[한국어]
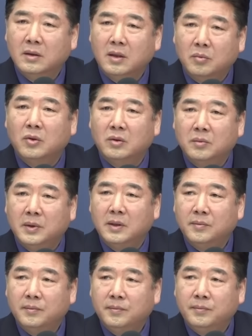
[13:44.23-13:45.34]
김도읍이.
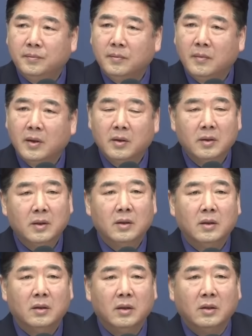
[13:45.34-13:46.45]

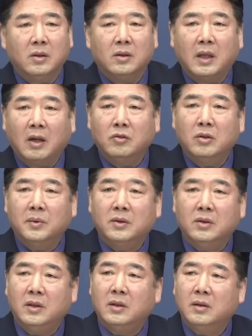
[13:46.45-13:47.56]
그래서 다른
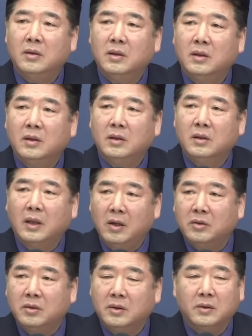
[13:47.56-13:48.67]
후보들이
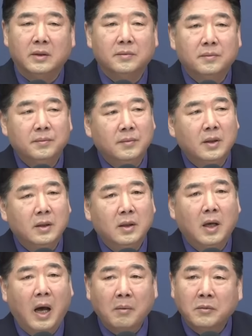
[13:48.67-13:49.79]
달려들었어요.
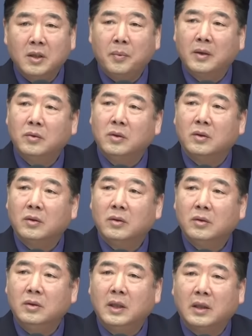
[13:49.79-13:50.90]
아무리 봐도
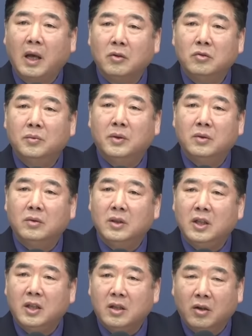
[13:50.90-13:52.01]
근데 다른 후보로는
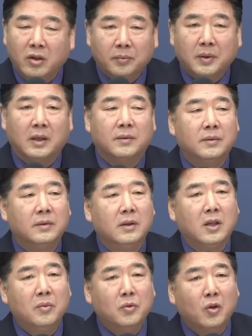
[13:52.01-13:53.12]
이기기 어렵다.
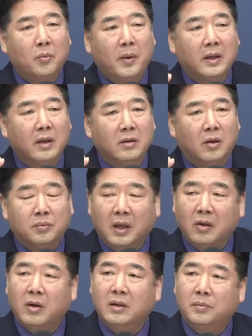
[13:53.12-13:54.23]
김도읍밖에는
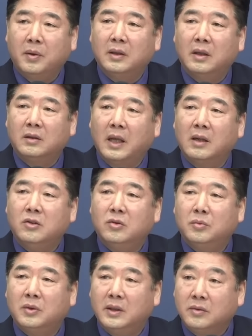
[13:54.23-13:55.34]
없다고 하는 판단을 당
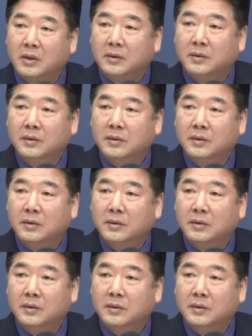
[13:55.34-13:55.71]
지도부가 했어요.